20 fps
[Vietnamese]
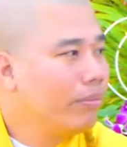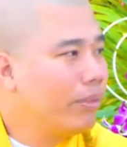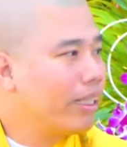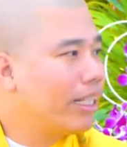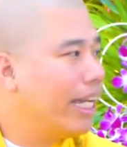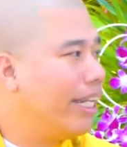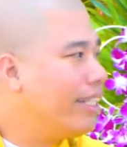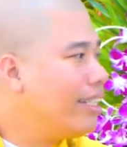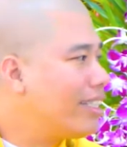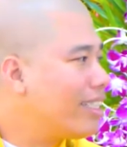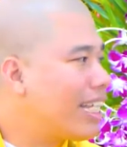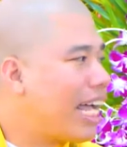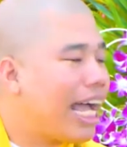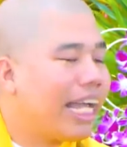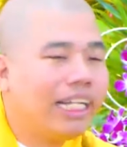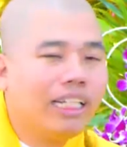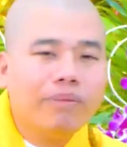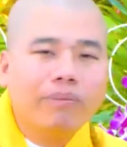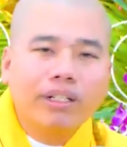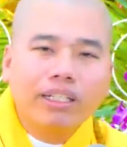Mình nghĩ
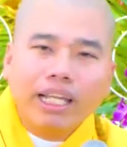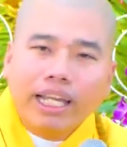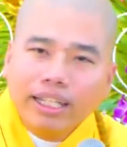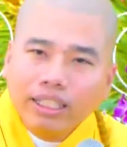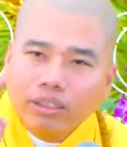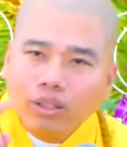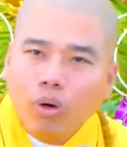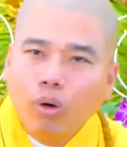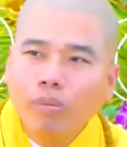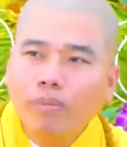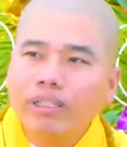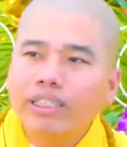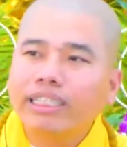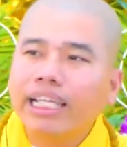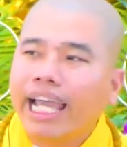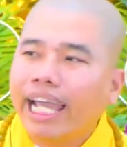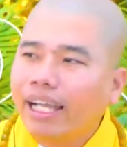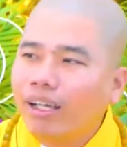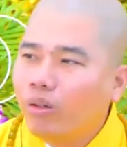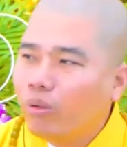sai nên mình nghĩ tu, mình
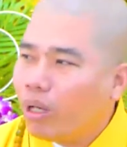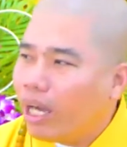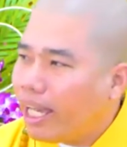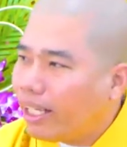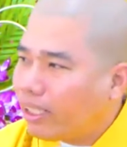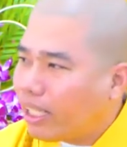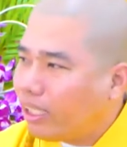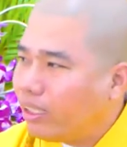chán quá.